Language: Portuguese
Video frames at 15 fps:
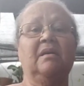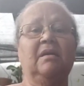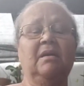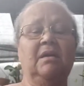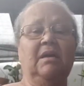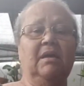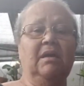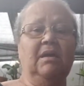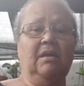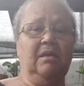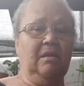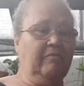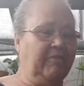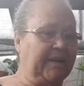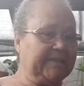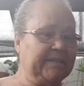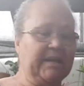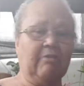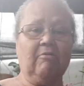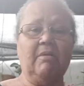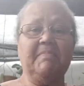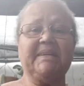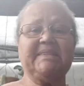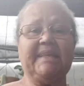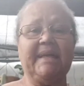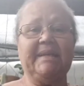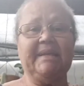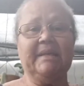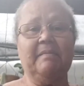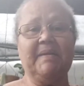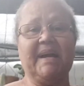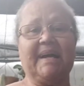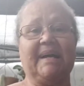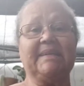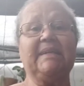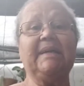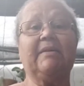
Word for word: E, e, fazendo alguma besteirinha na minha casa. E